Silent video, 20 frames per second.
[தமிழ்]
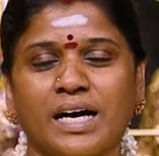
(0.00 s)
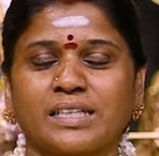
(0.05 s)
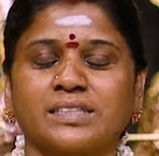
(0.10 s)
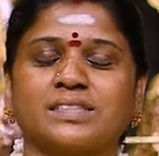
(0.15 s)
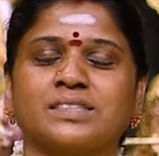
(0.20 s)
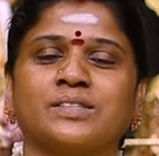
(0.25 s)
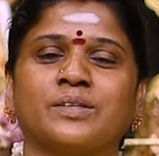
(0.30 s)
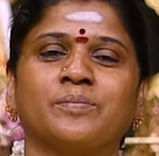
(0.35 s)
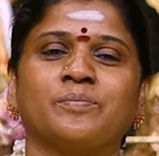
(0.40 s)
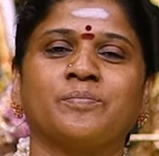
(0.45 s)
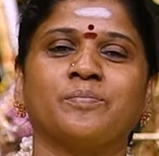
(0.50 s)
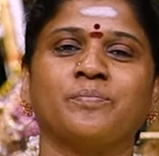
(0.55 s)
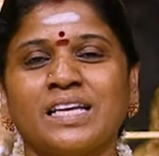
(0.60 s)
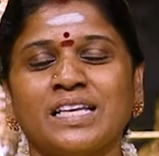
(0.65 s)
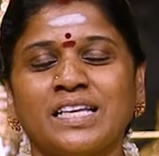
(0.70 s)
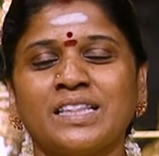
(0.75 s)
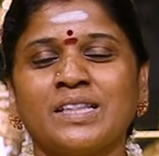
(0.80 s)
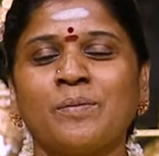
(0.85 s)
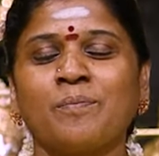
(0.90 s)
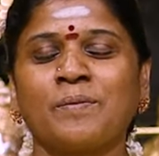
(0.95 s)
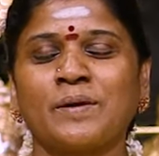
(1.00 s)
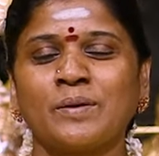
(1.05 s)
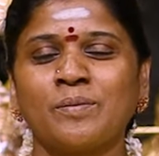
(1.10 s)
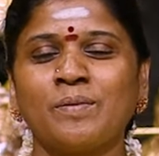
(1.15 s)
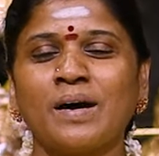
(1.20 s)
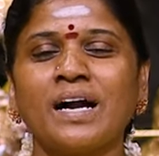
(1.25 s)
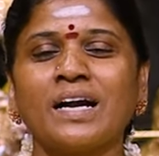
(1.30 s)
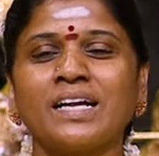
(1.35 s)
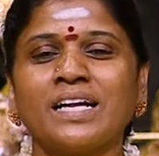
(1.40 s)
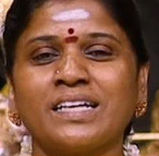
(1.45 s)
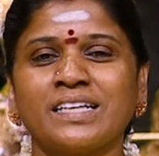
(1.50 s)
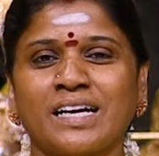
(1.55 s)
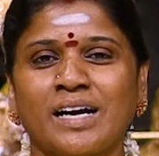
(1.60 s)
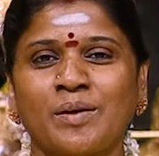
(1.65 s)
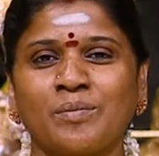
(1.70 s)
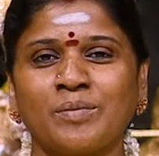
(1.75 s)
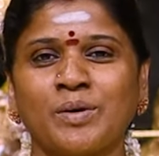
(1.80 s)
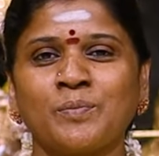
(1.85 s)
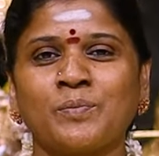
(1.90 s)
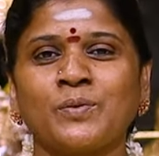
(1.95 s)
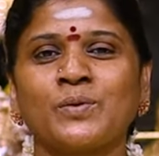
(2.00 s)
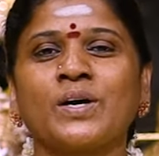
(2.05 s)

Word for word: அர்த்தம் இந்த பெருமாளை நாம